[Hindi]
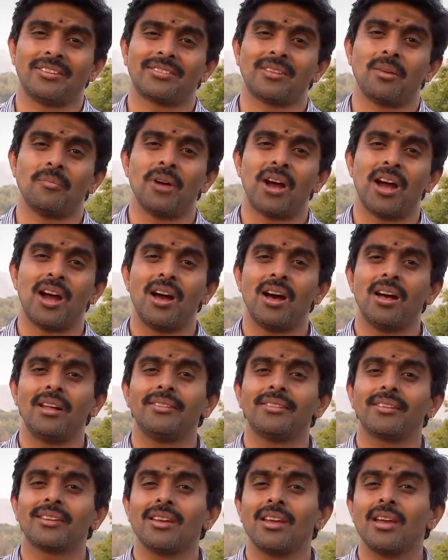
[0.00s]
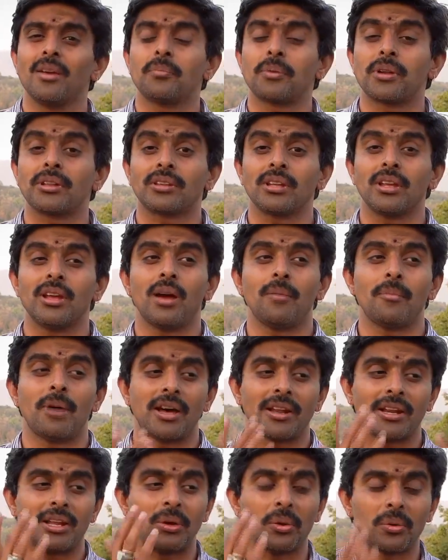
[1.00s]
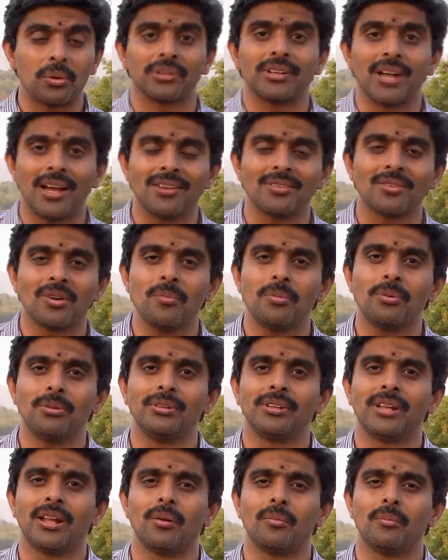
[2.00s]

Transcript: समाज के प्रति हमारे योगदान को भूल